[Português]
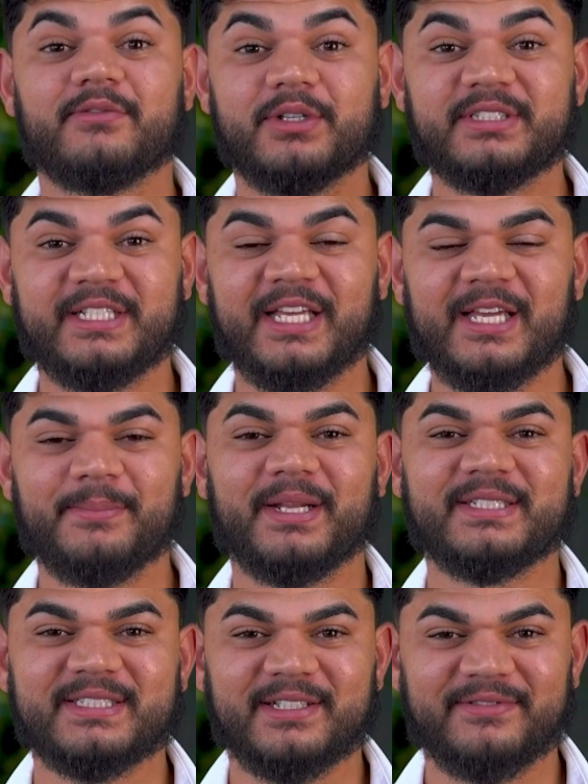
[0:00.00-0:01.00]
e você que
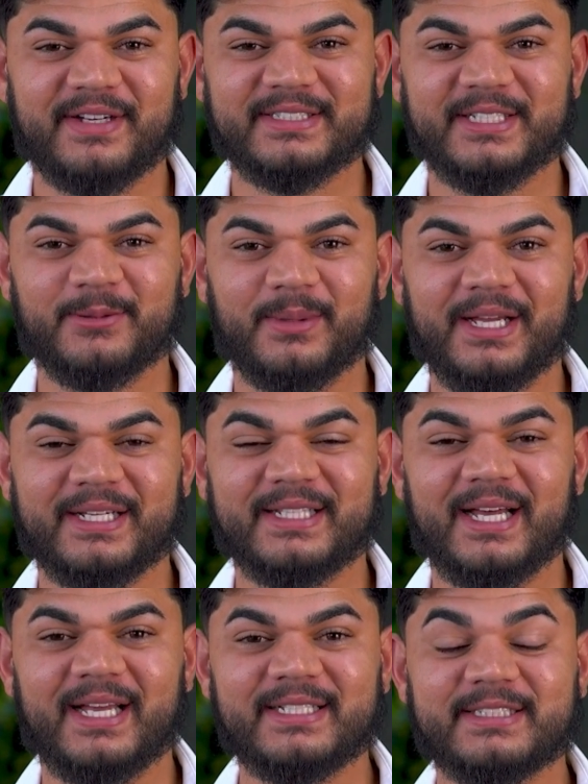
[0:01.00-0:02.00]
precisa fazer uma
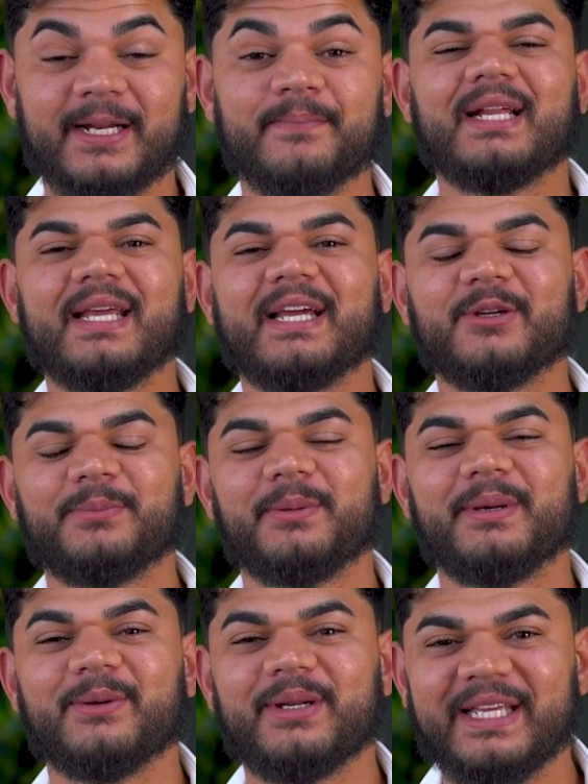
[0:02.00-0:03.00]
renda extra, clica no
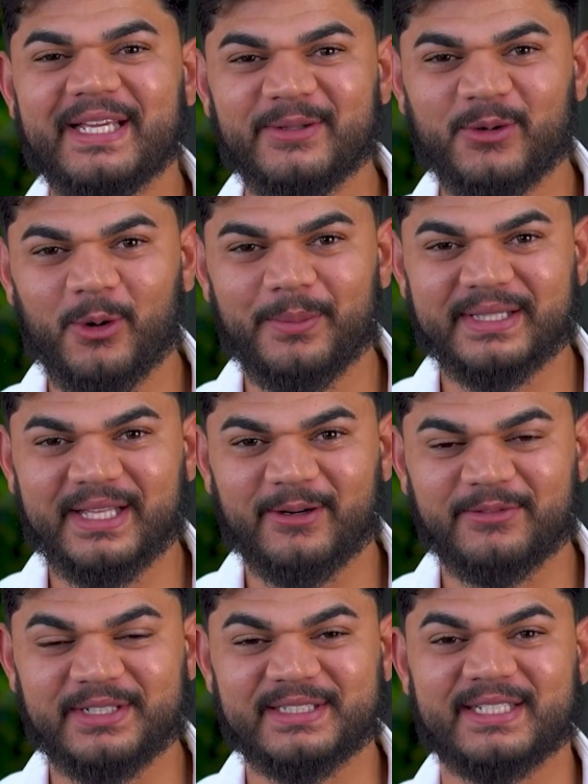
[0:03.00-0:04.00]
primeiro link do
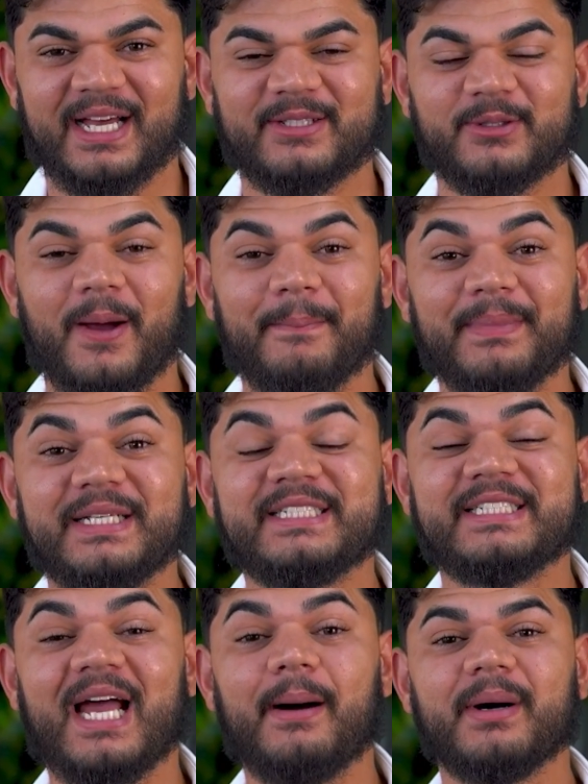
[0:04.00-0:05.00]
comentário fixado,
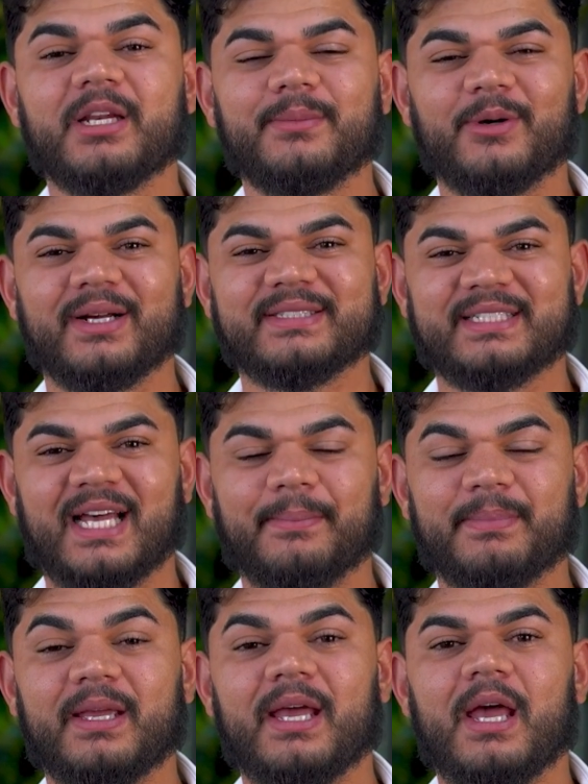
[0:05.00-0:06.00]
me chama no meu
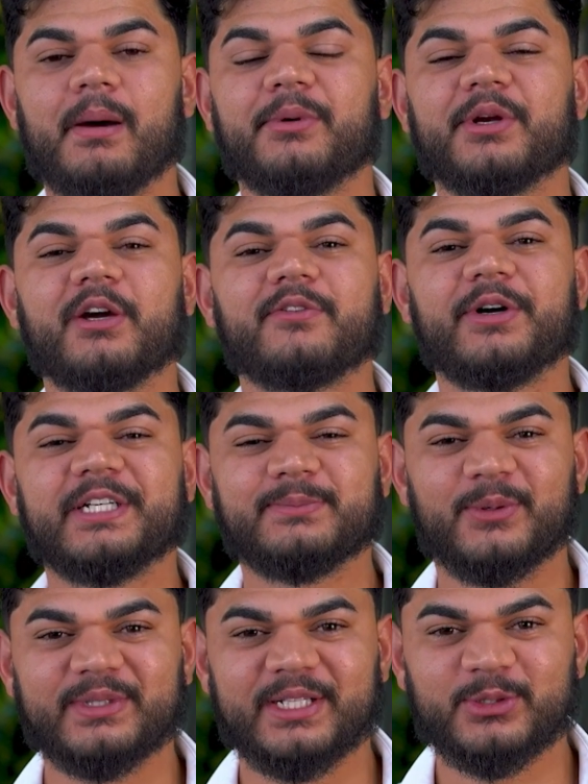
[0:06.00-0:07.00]
WhatsApp porque eu vou
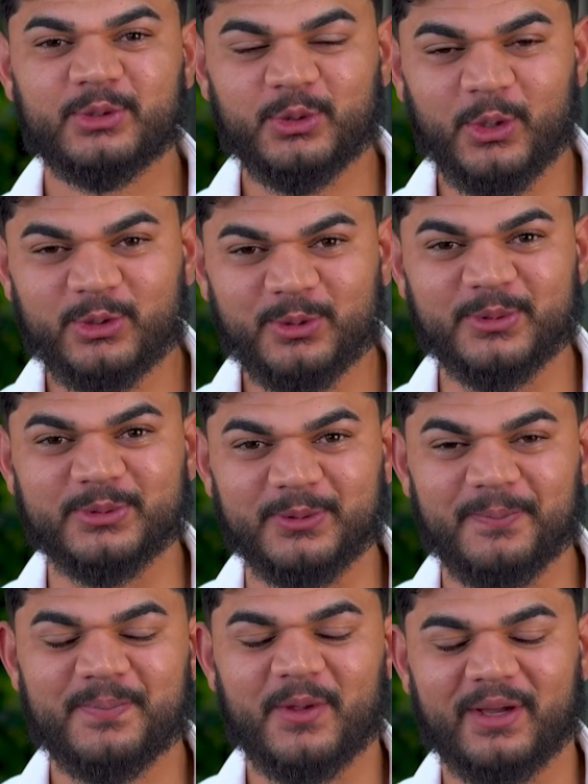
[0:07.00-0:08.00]
responder todo
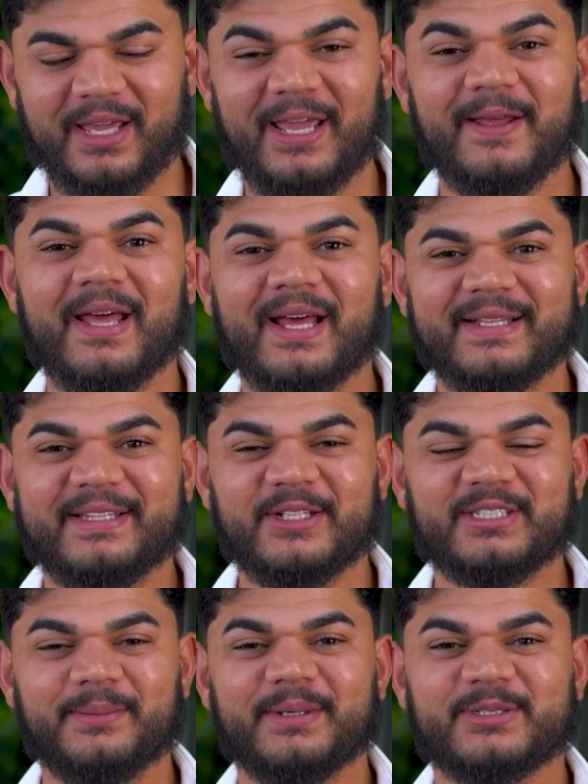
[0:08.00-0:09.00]
mundo, ok?
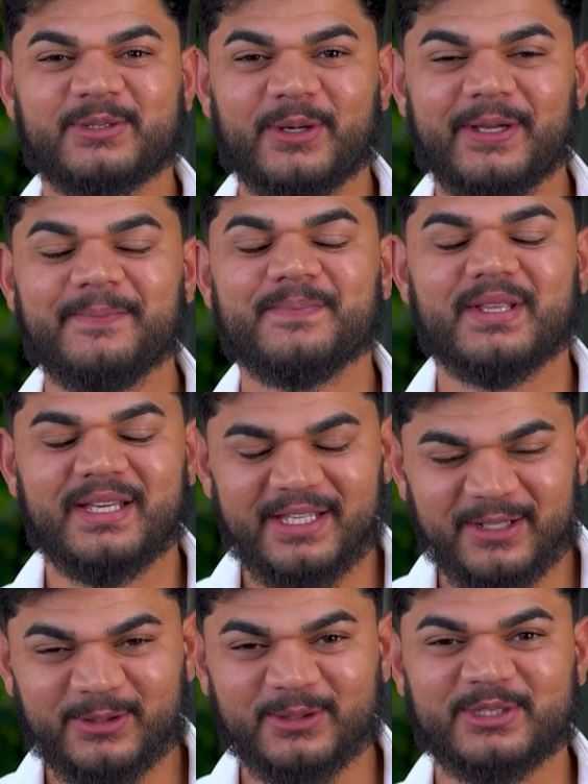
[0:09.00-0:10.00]
Deus te abençoe
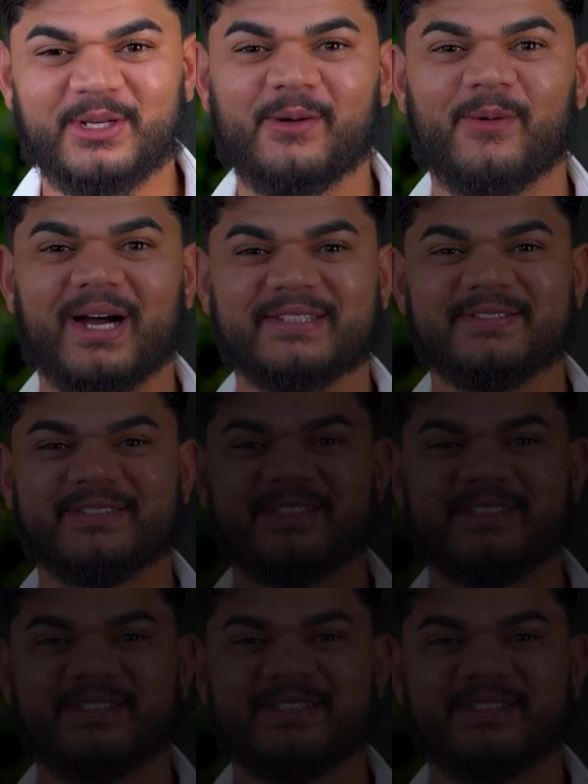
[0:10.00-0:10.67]
e eu estou no seu aguardo.